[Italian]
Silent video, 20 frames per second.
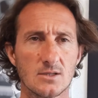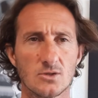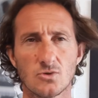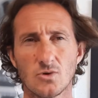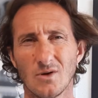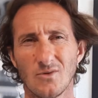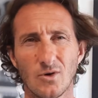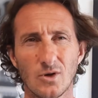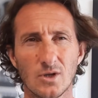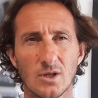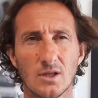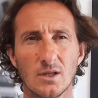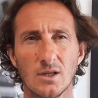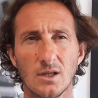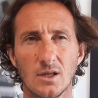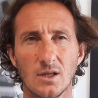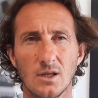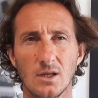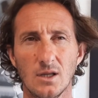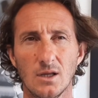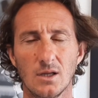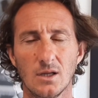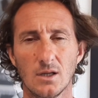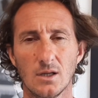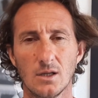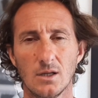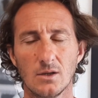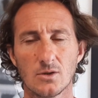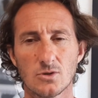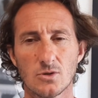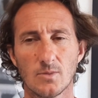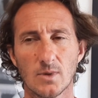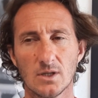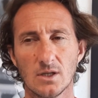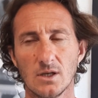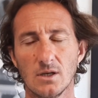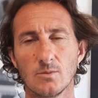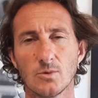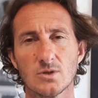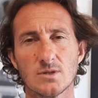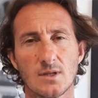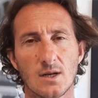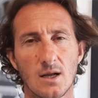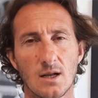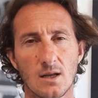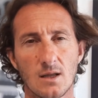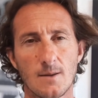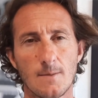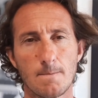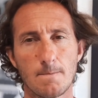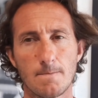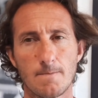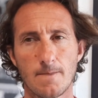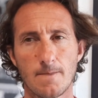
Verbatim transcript: sulla voglia di, di, di, insomma, di dimostrare